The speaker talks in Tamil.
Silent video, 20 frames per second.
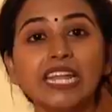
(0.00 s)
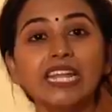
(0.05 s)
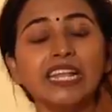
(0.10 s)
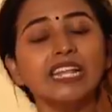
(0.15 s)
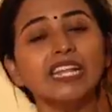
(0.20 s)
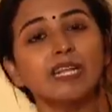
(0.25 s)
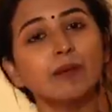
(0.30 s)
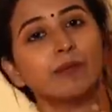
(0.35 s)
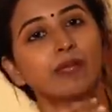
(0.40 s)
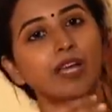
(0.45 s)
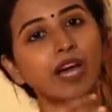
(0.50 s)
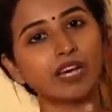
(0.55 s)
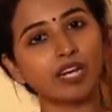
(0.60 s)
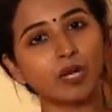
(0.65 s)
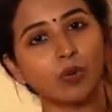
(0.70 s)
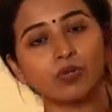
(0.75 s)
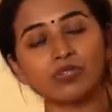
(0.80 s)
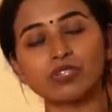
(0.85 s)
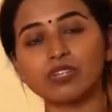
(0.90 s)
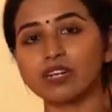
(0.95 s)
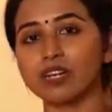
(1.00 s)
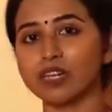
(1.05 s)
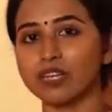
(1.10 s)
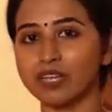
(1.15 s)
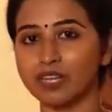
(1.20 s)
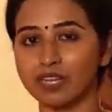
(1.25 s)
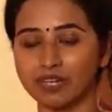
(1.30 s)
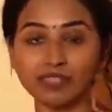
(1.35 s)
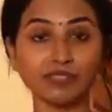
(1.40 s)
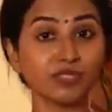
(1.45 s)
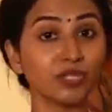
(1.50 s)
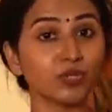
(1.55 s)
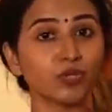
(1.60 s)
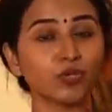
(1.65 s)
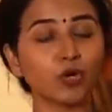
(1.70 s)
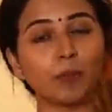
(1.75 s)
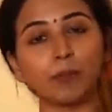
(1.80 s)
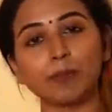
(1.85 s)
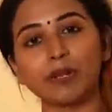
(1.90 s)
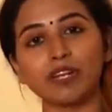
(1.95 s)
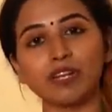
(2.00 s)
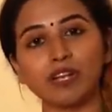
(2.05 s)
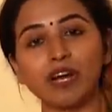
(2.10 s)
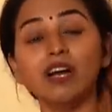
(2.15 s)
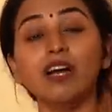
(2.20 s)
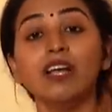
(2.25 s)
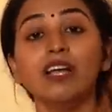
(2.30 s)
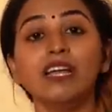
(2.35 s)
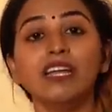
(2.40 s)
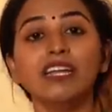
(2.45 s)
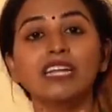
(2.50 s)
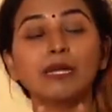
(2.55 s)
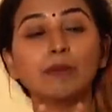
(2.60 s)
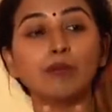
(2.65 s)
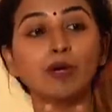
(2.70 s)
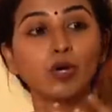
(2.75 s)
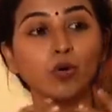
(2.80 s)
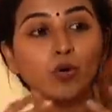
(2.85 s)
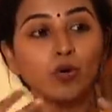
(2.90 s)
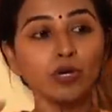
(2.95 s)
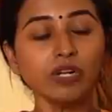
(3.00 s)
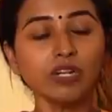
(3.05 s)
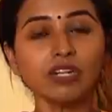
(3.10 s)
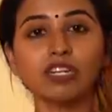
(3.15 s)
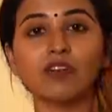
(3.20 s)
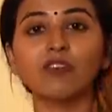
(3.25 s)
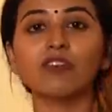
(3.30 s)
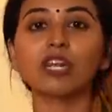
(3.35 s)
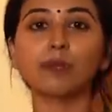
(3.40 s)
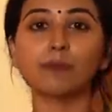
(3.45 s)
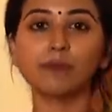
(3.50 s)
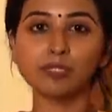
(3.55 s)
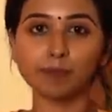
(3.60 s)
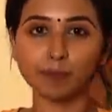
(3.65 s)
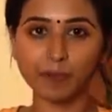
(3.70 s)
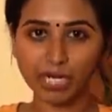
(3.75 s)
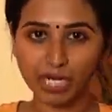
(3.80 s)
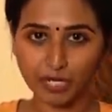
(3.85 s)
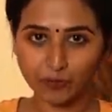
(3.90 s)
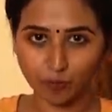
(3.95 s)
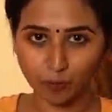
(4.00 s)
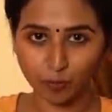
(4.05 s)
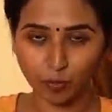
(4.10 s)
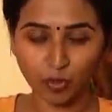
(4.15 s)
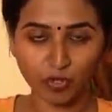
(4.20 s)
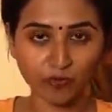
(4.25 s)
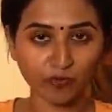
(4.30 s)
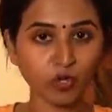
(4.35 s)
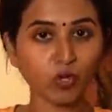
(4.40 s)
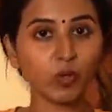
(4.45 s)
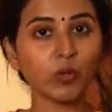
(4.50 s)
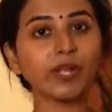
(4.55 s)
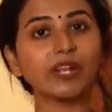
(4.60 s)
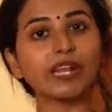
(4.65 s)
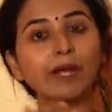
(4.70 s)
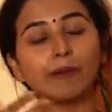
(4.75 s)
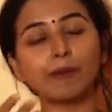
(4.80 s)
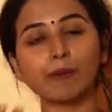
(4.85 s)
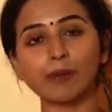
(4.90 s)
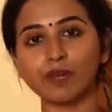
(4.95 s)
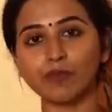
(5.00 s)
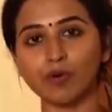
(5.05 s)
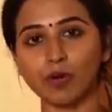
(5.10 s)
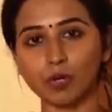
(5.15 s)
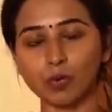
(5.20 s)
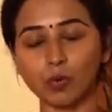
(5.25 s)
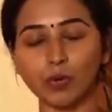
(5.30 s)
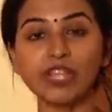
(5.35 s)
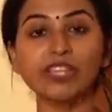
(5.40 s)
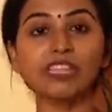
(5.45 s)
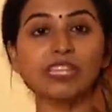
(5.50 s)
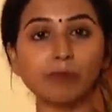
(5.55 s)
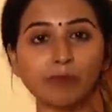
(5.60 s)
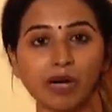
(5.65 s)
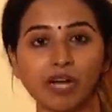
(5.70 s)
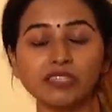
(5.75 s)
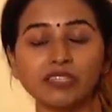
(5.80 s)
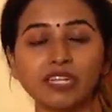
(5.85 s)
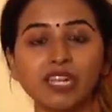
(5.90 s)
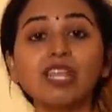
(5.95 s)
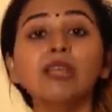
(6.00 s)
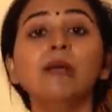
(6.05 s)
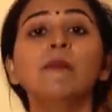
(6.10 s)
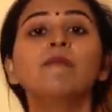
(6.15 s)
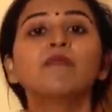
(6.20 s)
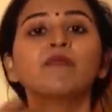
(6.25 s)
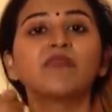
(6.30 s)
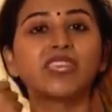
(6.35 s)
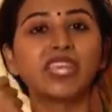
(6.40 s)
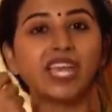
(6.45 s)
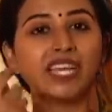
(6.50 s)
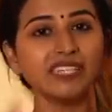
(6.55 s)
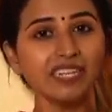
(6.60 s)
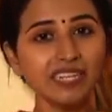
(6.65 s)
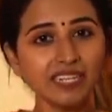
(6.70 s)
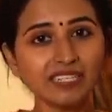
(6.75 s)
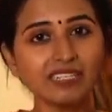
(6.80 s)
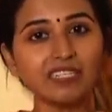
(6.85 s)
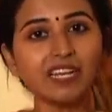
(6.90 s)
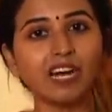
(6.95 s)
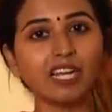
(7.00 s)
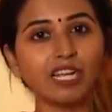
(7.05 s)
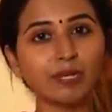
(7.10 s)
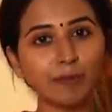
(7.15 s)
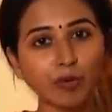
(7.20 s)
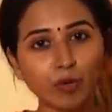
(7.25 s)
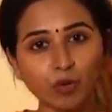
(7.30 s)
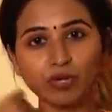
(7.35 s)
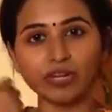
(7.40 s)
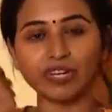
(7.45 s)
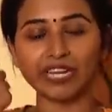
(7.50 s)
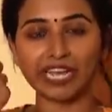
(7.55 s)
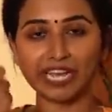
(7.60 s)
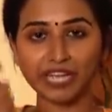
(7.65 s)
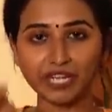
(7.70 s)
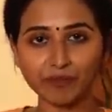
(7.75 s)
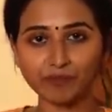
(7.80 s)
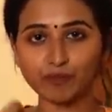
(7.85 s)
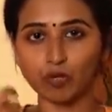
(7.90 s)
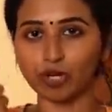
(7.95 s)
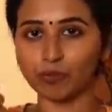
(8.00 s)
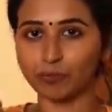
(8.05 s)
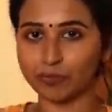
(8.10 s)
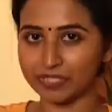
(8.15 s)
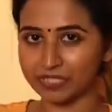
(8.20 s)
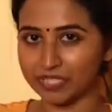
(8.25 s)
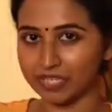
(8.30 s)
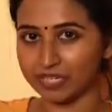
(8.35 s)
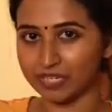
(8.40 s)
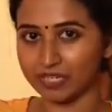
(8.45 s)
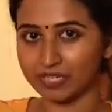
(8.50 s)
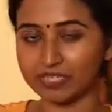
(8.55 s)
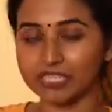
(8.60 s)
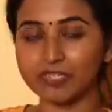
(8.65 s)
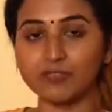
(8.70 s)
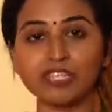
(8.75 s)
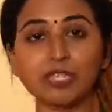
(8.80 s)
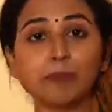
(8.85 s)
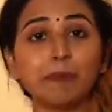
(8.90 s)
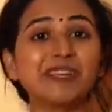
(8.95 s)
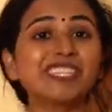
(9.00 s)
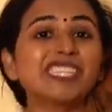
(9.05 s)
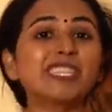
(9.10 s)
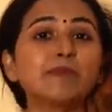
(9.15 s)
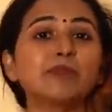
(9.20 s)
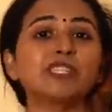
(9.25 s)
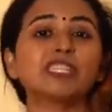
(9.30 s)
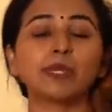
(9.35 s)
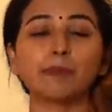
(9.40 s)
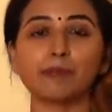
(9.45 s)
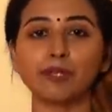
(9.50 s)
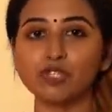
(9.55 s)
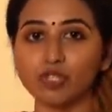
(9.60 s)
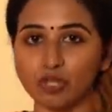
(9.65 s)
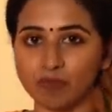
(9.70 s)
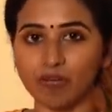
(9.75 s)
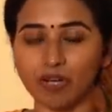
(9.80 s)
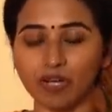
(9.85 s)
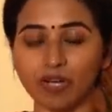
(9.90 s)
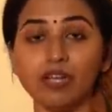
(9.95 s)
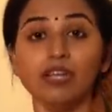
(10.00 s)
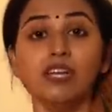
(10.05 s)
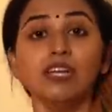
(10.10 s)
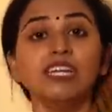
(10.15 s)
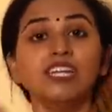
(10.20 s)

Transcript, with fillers: இல்ல நம்ம யாரோ ஒருத்தங்களை இழந்திருந்தோம் அப்படின்னா நம்ம கூட இருக்கவங்களை மிஸ் பண்ணிடுவோமோ இவங்களும் இல்லாம போயிடுவாங்களோ இந்த மாதிரி எதை எடுத்தாலுமே ஒரு நெகட்டிவ் தாட் வந்துட்டே இருக்கிறது இது வந்து பெசிமிஸ்ட் அப்படின்னு சொல்லுவாங்க